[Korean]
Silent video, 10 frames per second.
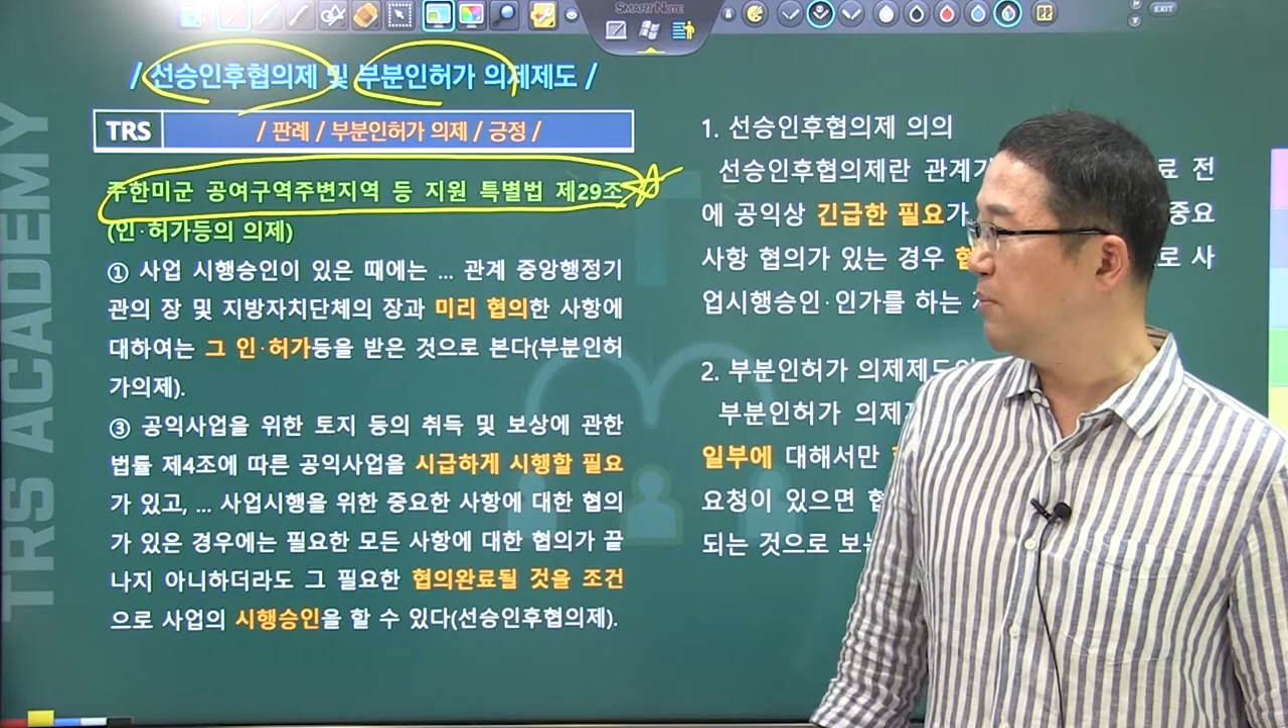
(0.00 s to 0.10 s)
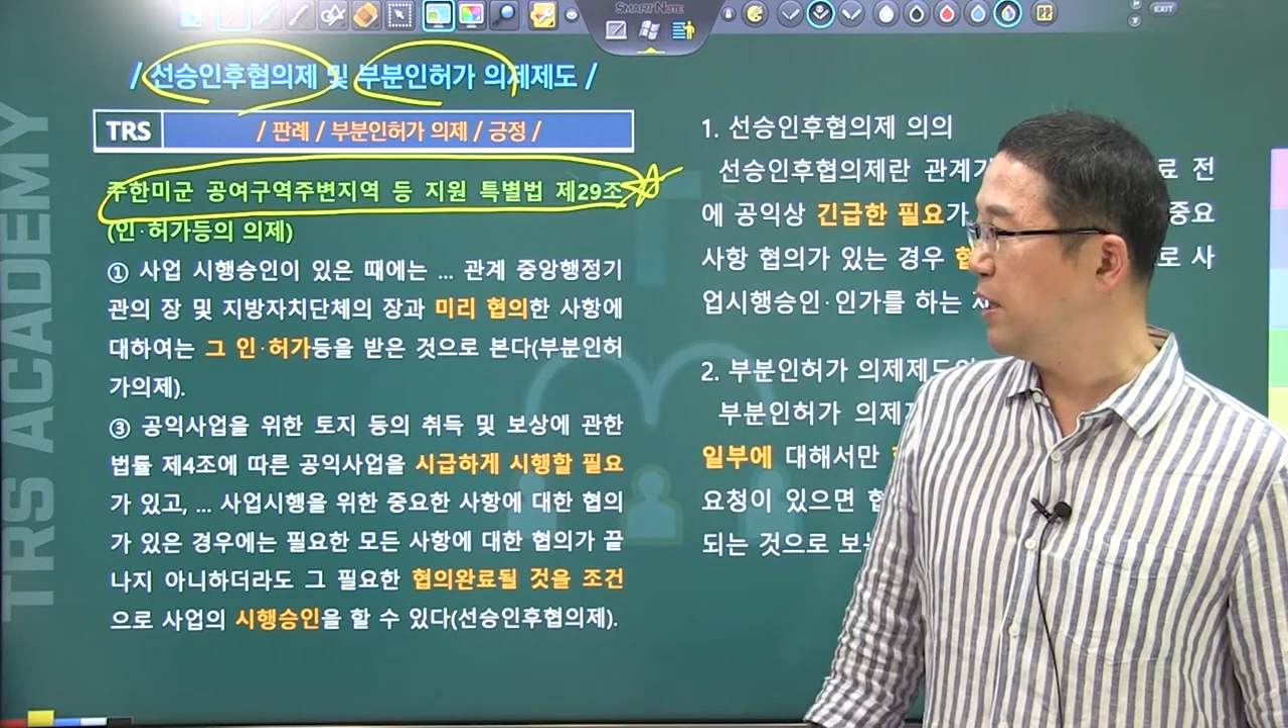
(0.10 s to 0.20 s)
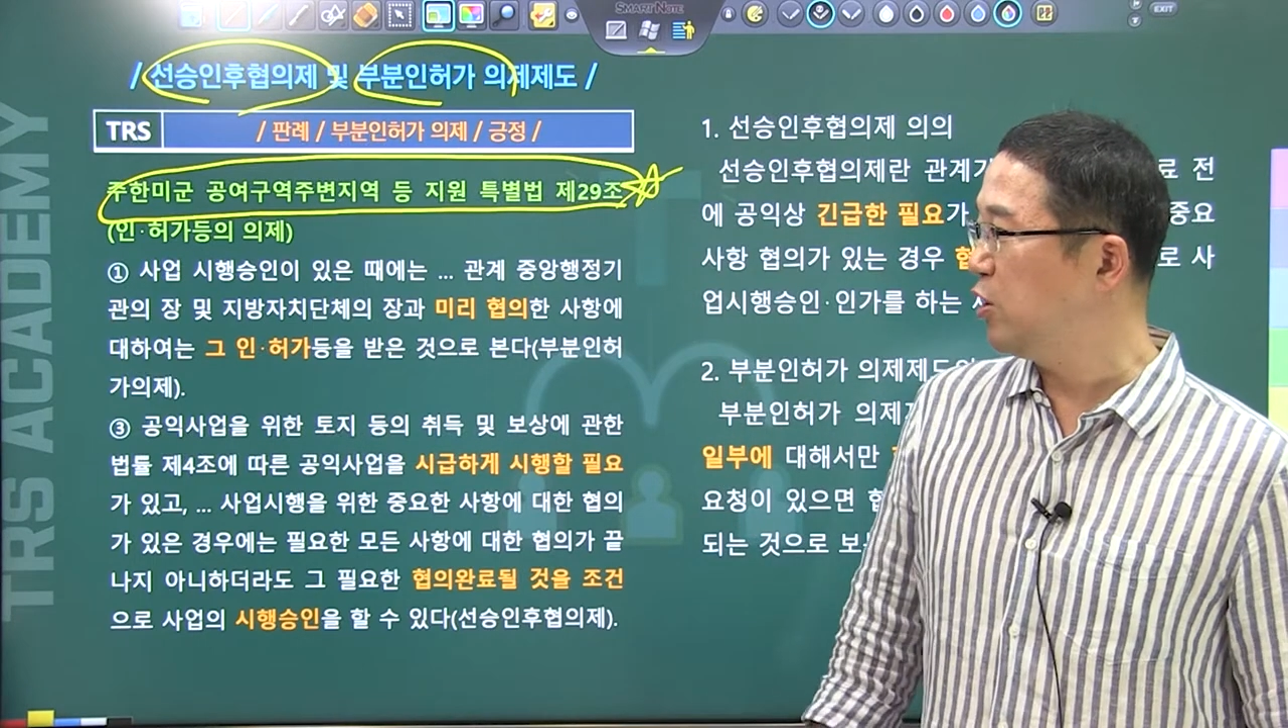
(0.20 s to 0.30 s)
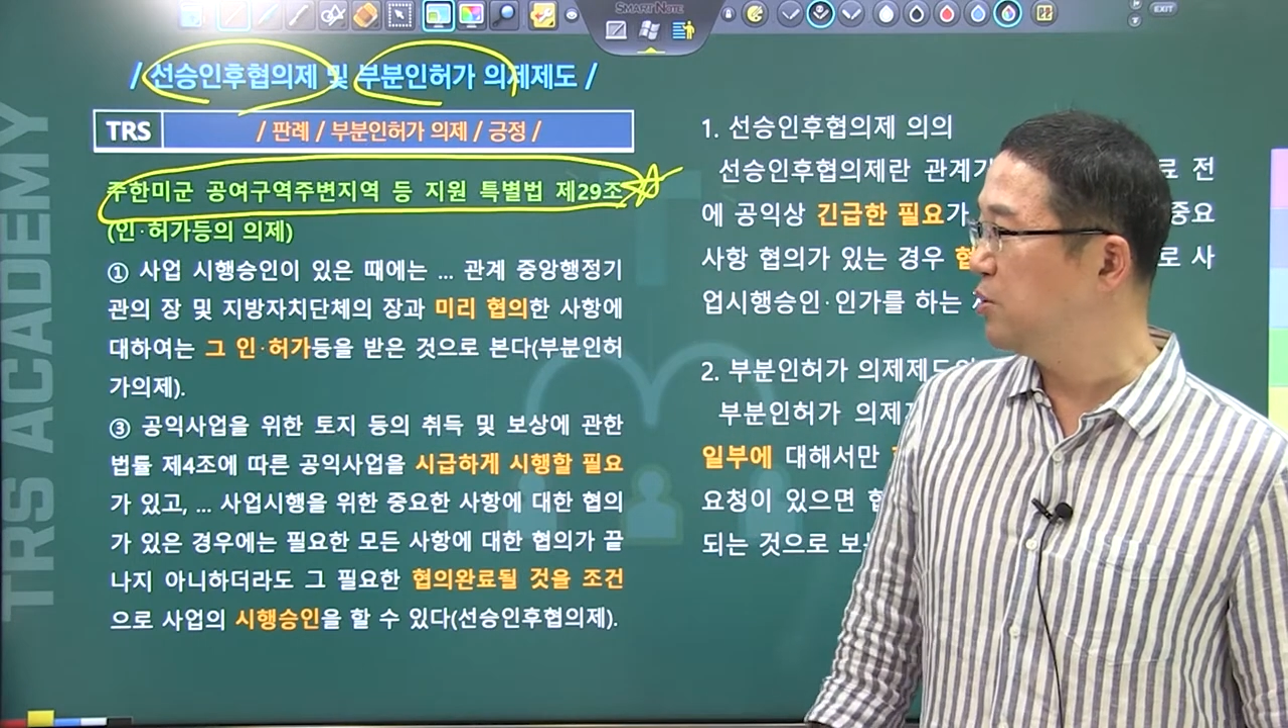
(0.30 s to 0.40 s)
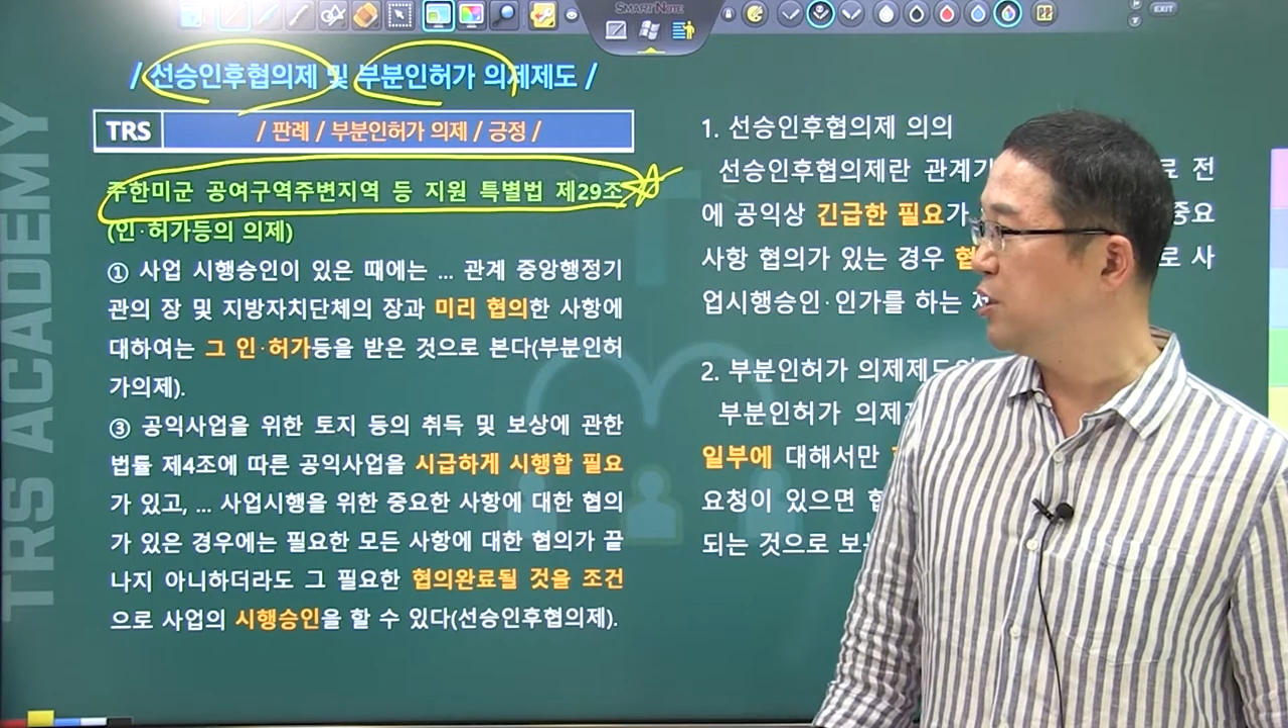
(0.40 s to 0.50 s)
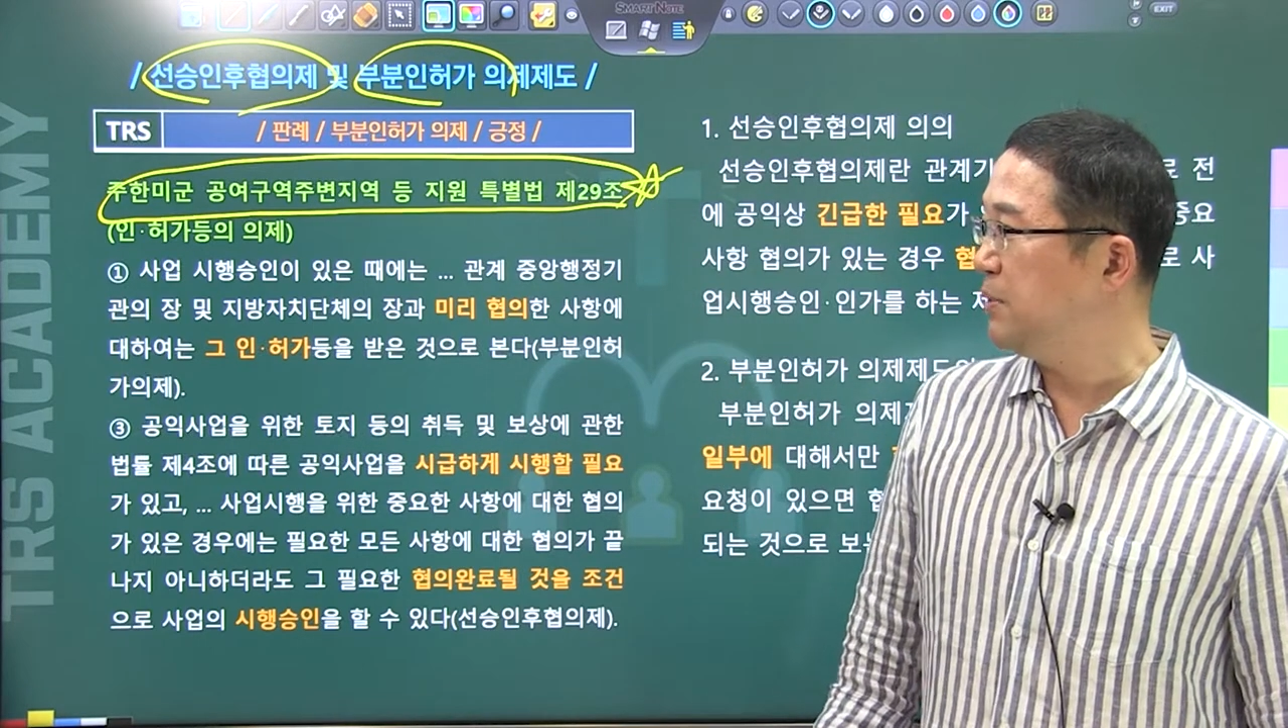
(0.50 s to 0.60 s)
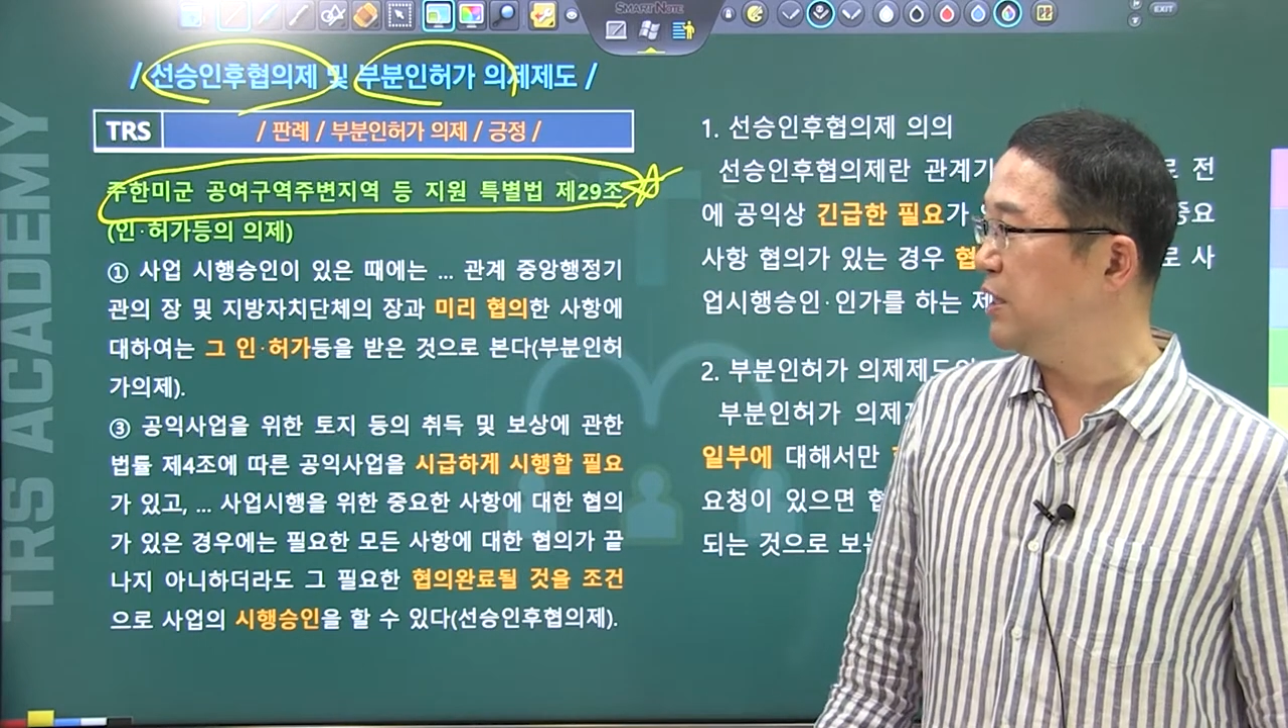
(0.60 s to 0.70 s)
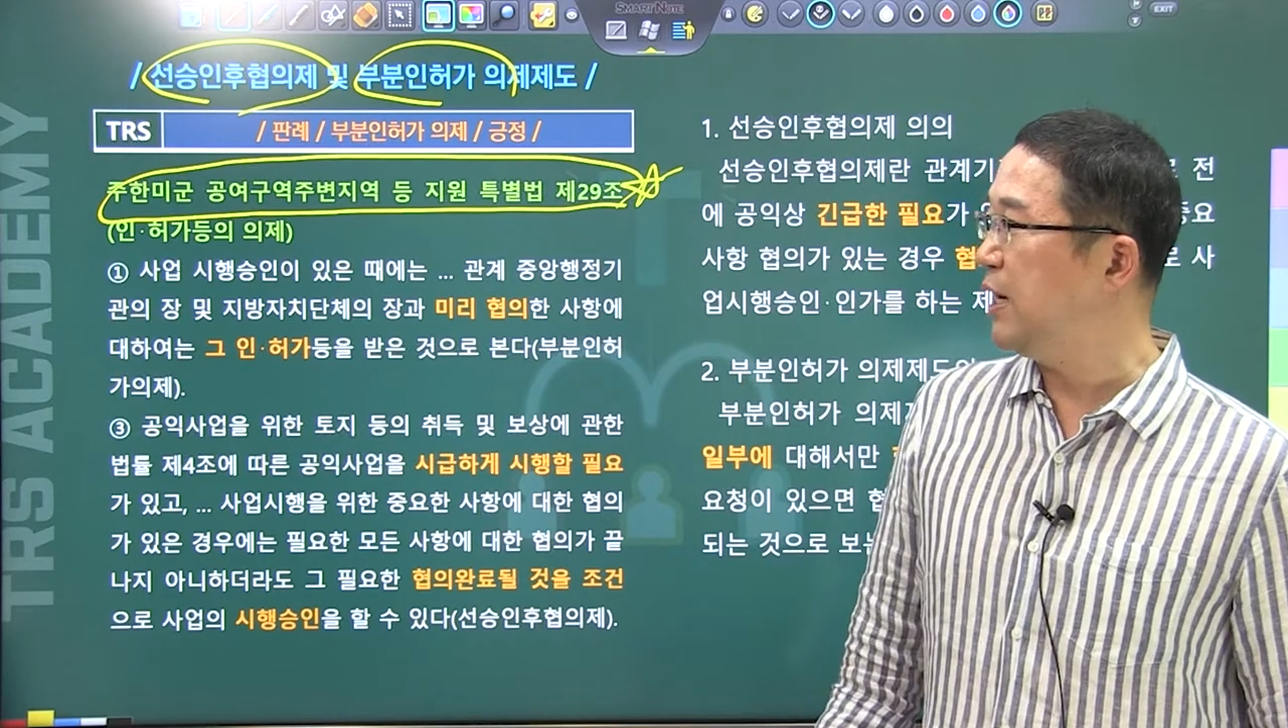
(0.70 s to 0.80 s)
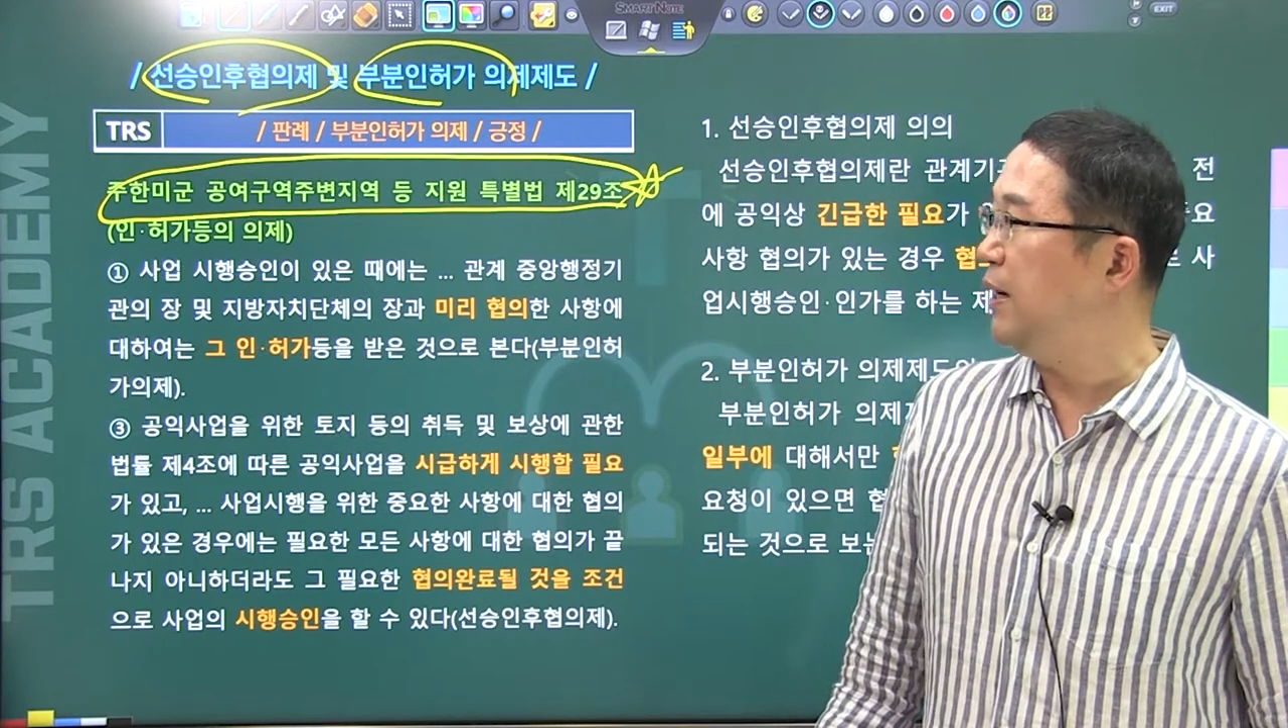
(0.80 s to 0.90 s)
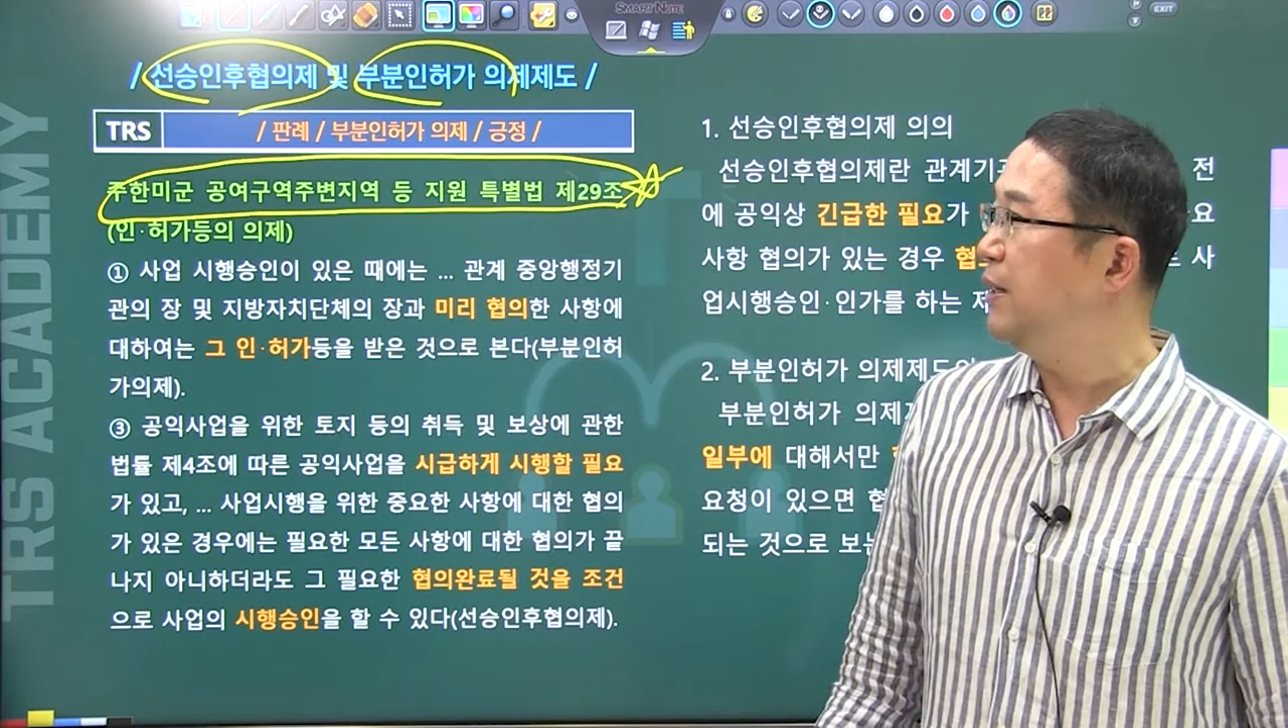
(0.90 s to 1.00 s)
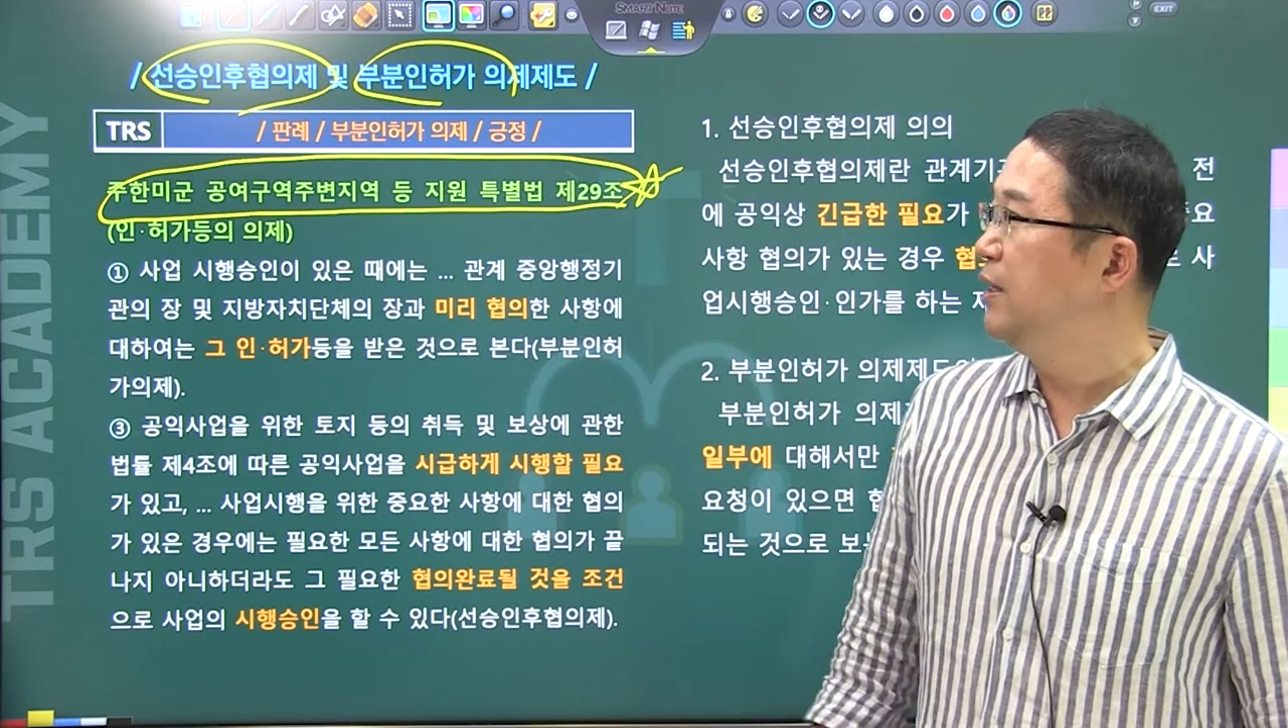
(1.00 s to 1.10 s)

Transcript: 바는 없습니다.